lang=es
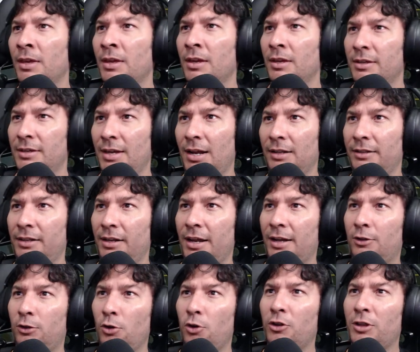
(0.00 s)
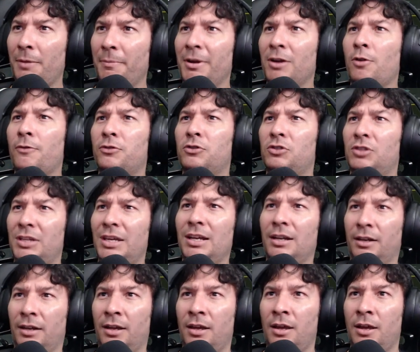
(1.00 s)
y el director de Men of
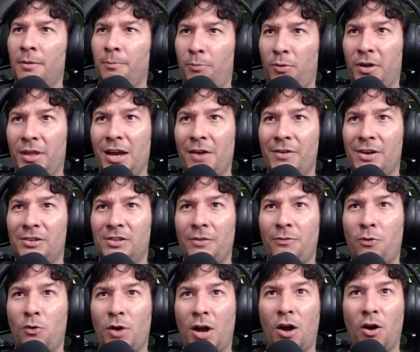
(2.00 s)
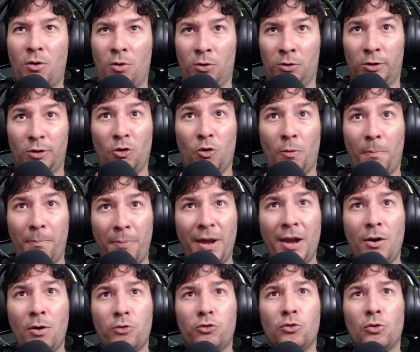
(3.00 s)
Steel puede haberse fugado con todo,
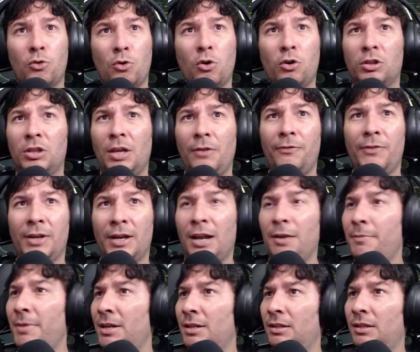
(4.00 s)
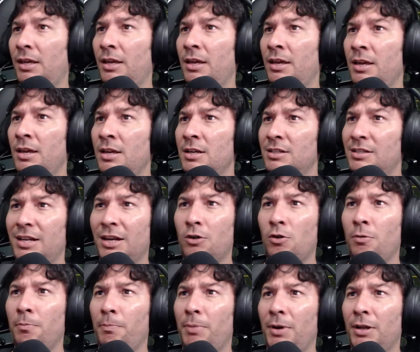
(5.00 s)
pero su corte finalmente se
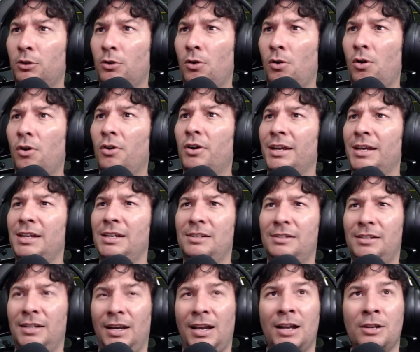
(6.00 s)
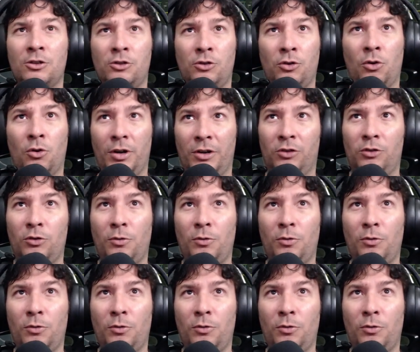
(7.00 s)
completó y se lanzó. Esto